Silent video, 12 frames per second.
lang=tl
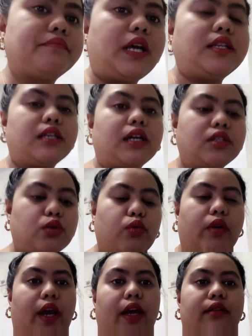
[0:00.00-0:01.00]

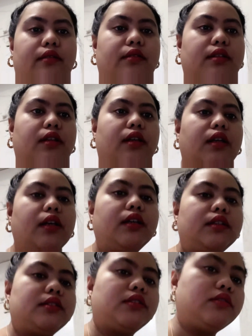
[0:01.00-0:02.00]
asikasuhin.
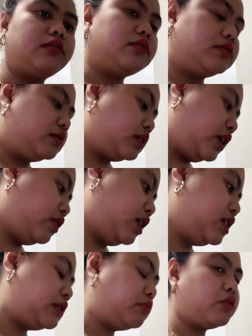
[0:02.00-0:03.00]
So, ngayon
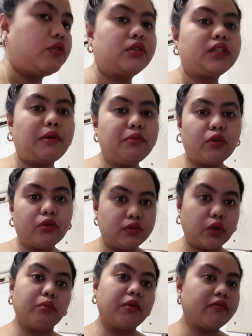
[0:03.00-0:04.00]
naisip ko, sabi ko gusto
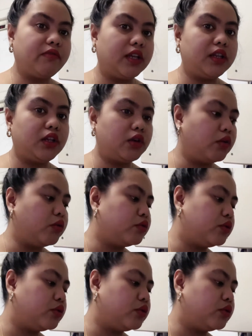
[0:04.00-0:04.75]
ko mag-video